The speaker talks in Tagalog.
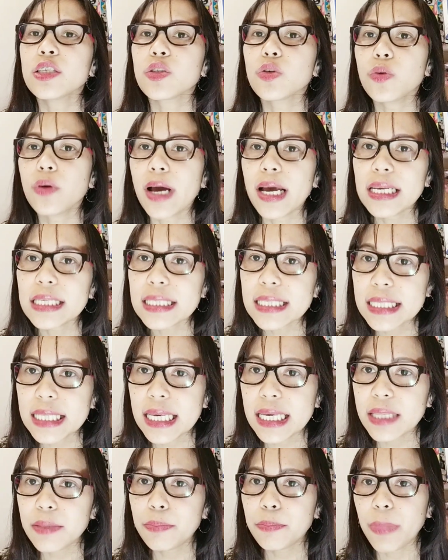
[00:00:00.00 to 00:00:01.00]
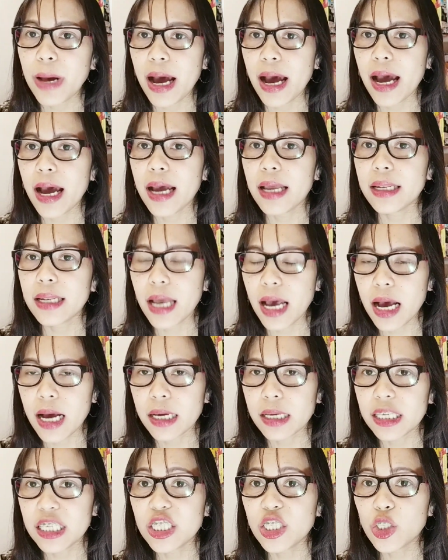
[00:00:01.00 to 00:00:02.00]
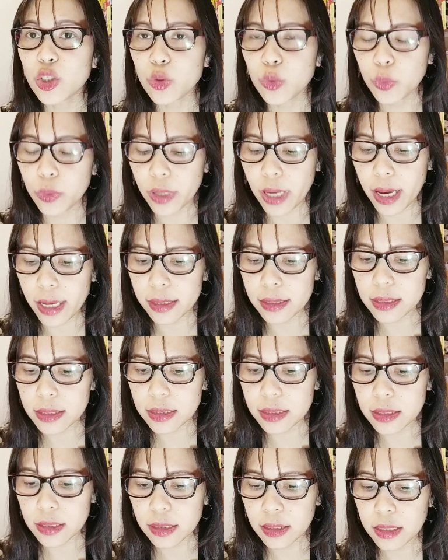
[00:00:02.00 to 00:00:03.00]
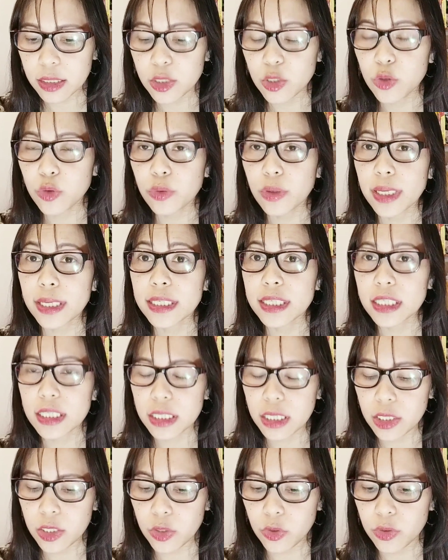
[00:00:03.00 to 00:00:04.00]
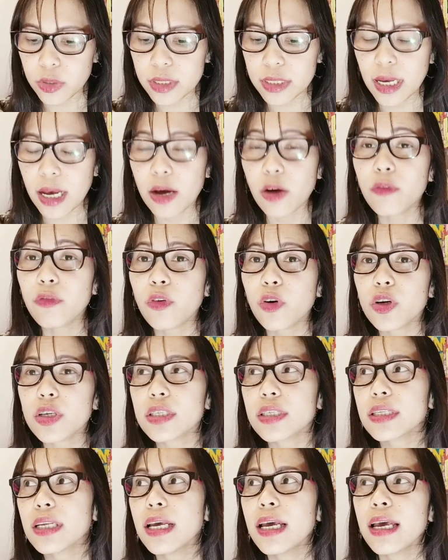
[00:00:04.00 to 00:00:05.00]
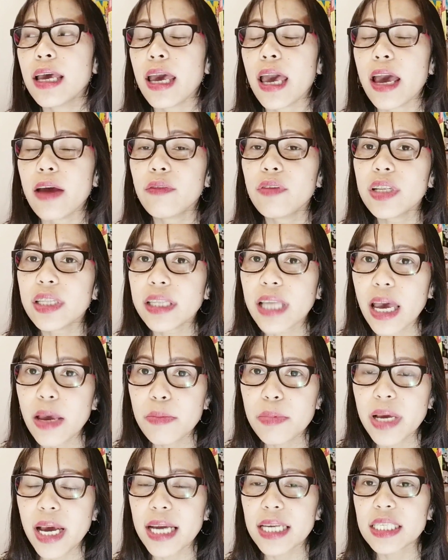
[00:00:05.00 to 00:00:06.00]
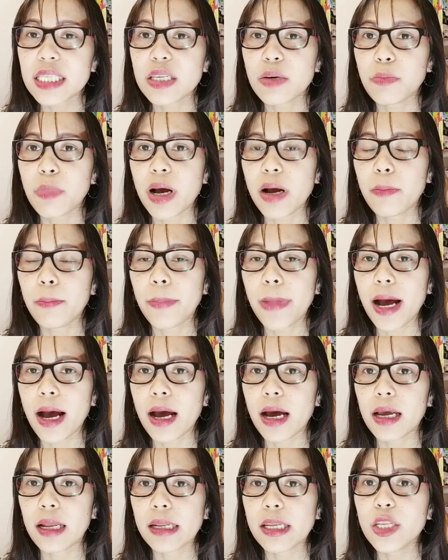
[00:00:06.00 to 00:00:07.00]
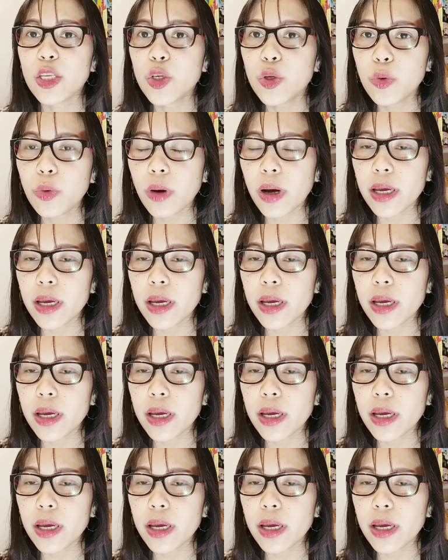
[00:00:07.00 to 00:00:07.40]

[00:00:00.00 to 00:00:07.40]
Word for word: So guys, need pa ng insurance insurance ninyo sa of course every time guys na magpa-renew